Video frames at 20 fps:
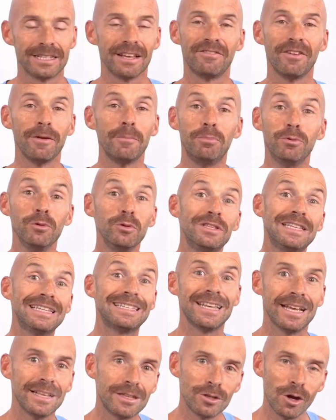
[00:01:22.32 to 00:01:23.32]
Ça fait plus de
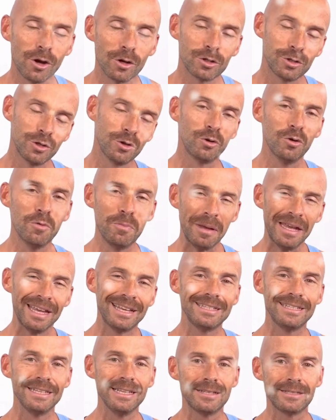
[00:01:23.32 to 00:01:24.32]
7 ans que ce groupe
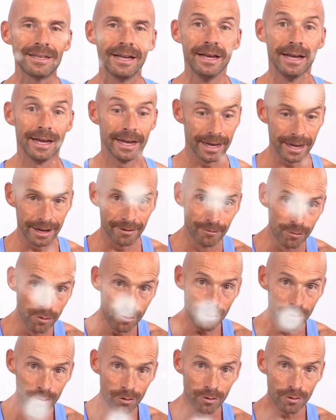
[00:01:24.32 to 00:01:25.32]
existe et
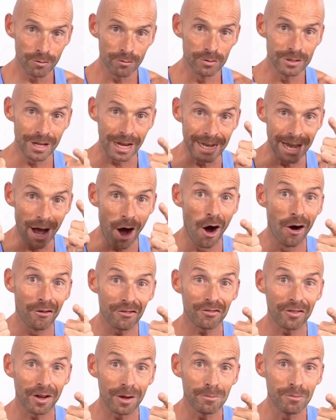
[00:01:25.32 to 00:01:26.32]
vous, vous allez
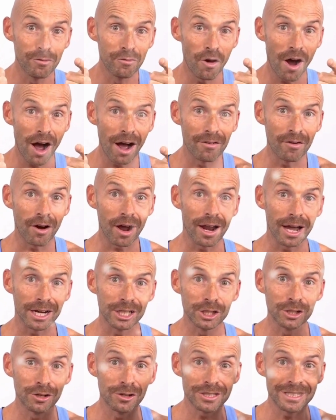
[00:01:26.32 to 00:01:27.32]
enfin pouvoir avoir la
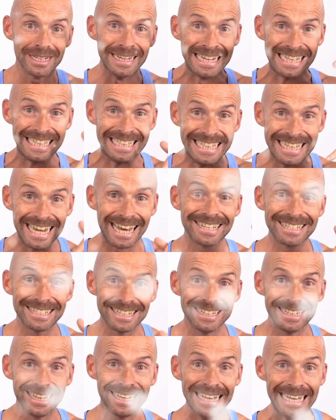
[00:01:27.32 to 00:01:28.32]
chance d'y
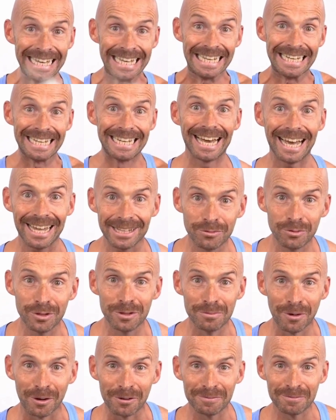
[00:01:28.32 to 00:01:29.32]
accéder
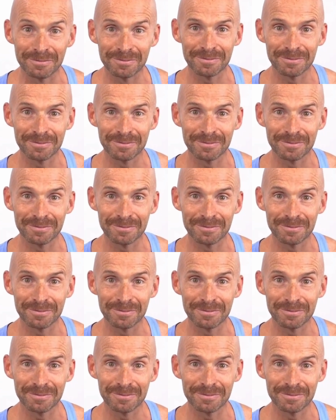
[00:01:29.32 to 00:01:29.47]
gratuitement.